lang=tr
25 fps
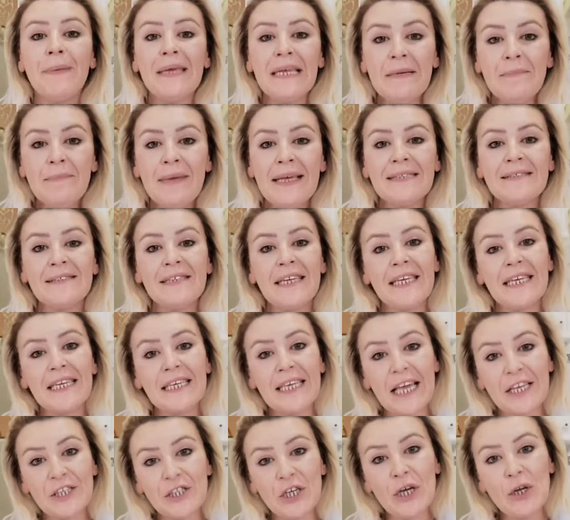1
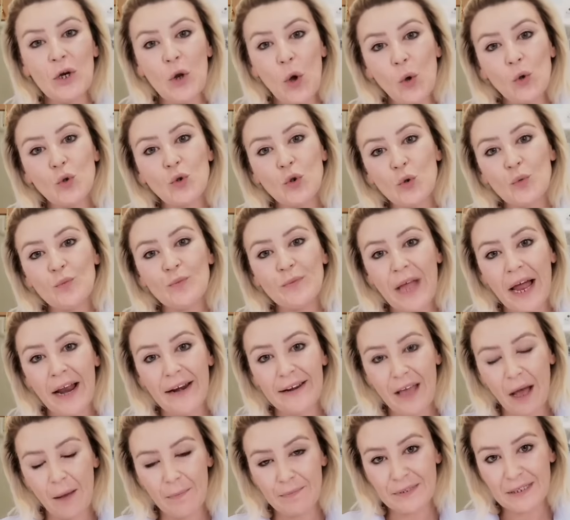metreyi geçer
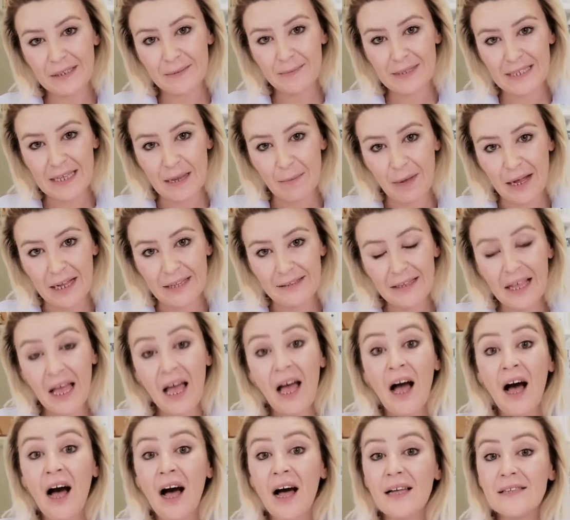ölçümler yaptığım zaman
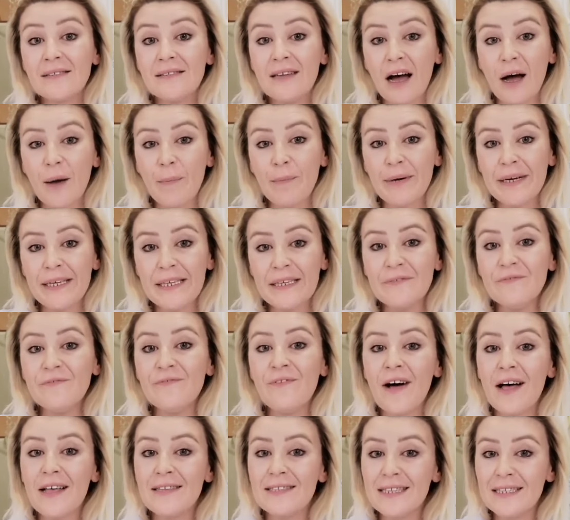hata payım
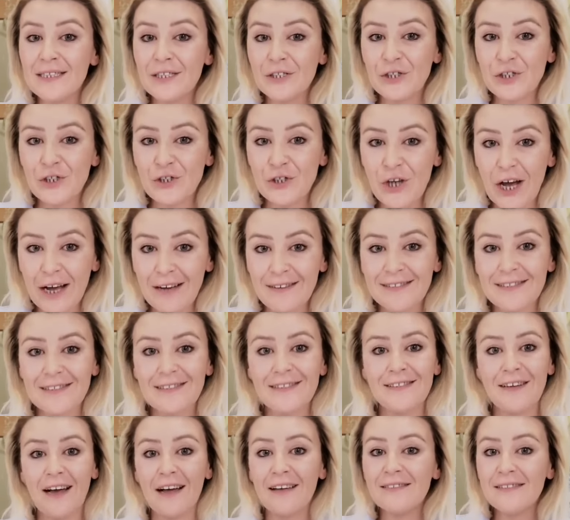
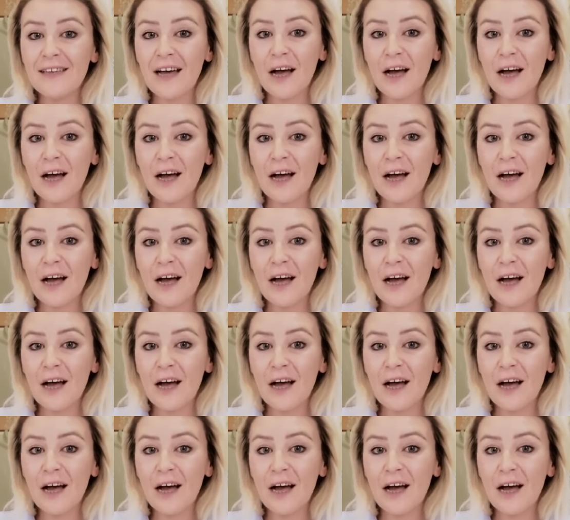fazlalaşacaktır.